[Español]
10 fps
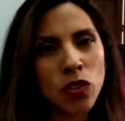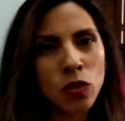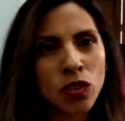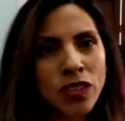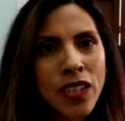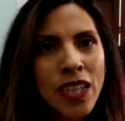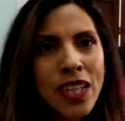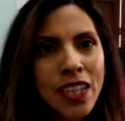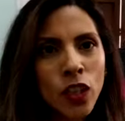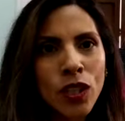Entonces,
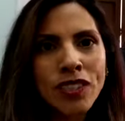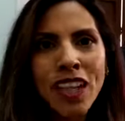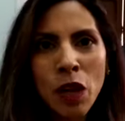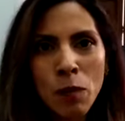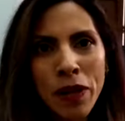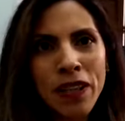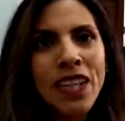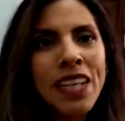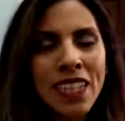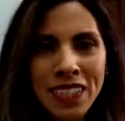creo que es a la par,
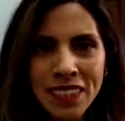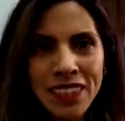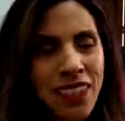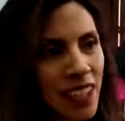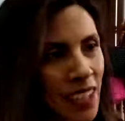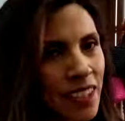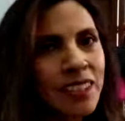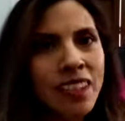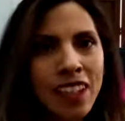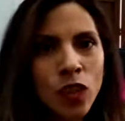existe existen
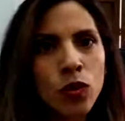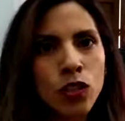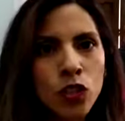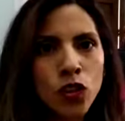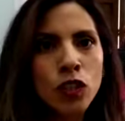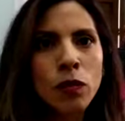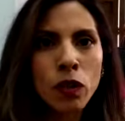leyes, se crean condiciones,